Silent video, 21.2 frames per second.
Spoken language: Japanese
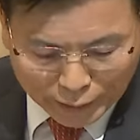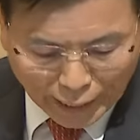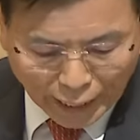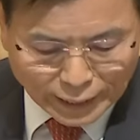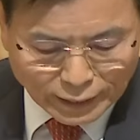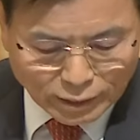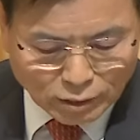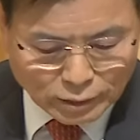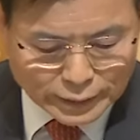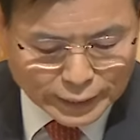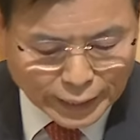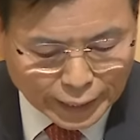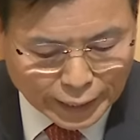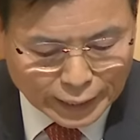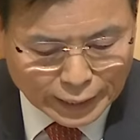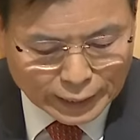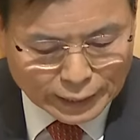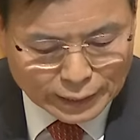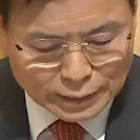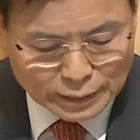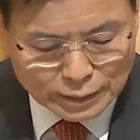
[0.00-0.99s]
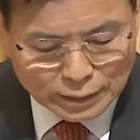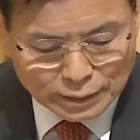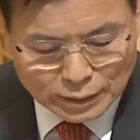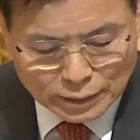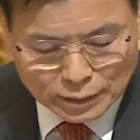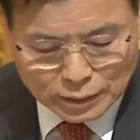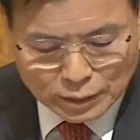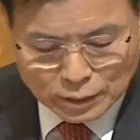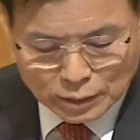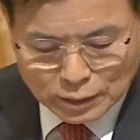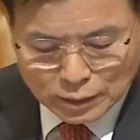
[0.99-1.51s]
この教授は大
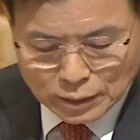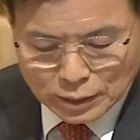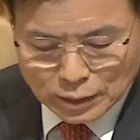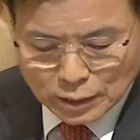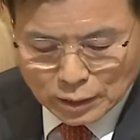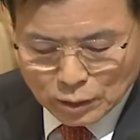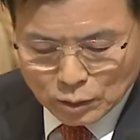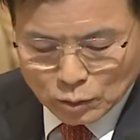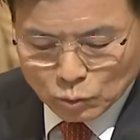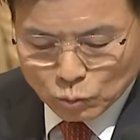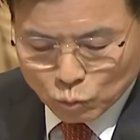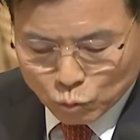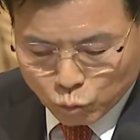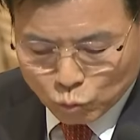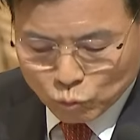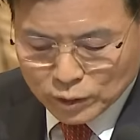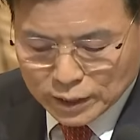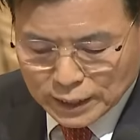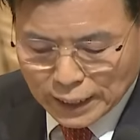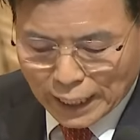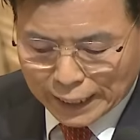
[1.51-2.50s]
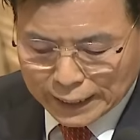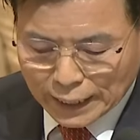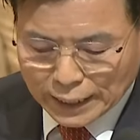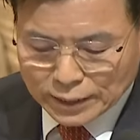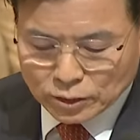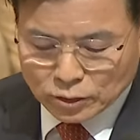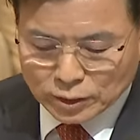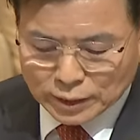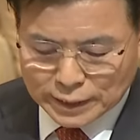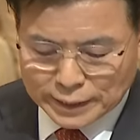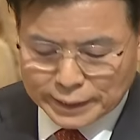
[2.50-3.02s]
きな事故に遭い
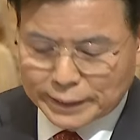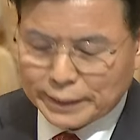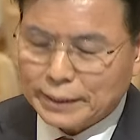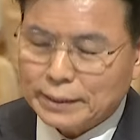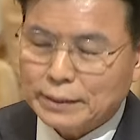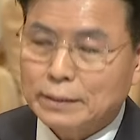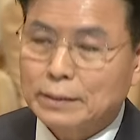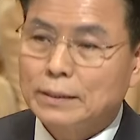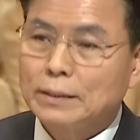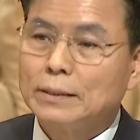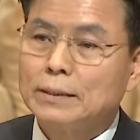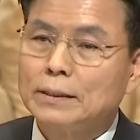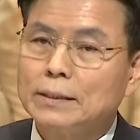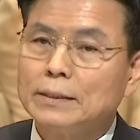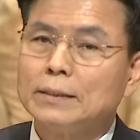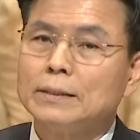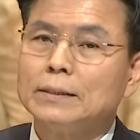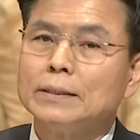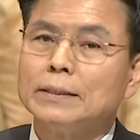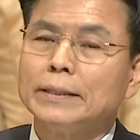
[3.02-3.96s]
遭いましたが